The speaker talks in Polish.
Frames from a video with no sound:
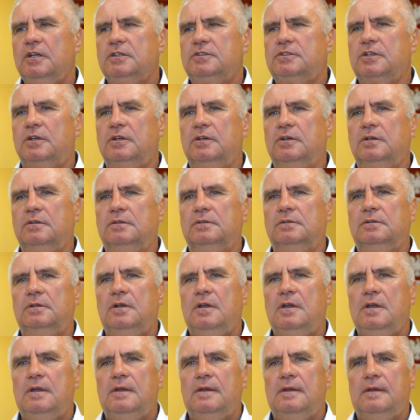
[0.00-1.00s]
co
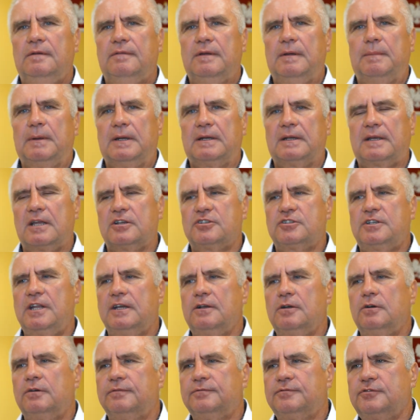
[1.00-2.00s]
Wie pan,
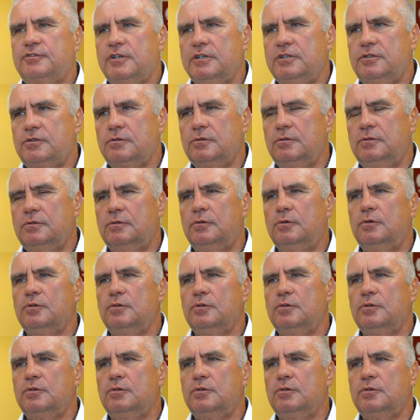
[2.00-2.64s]
każdego w życiu